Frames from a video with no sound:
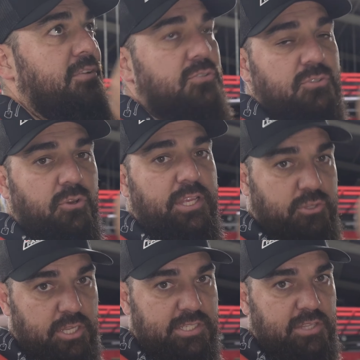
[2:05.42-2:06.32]
los
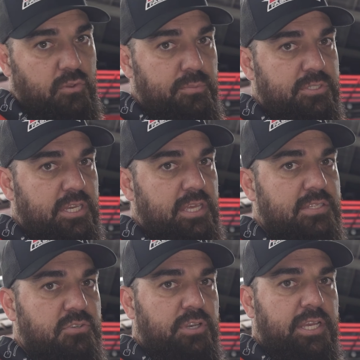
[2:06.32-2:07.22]
conectores que tuvimos que
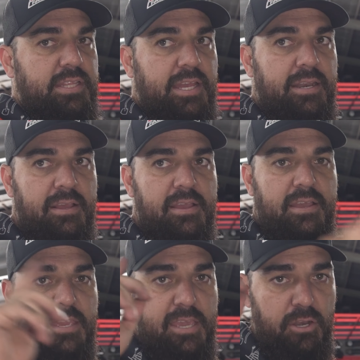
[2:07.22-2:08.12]
desconectar
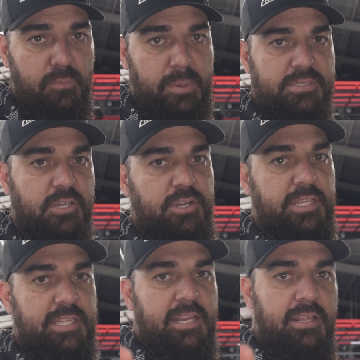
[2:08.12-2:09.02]
y que los vamos a
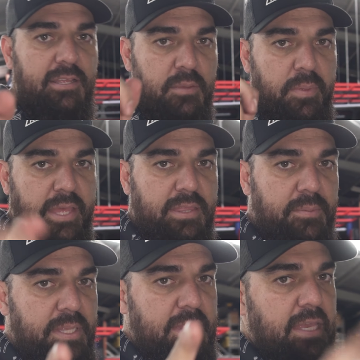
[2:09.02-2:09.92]
conectar
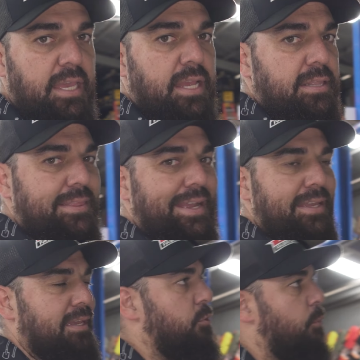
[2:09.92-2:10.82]
inmediatamente en el tanque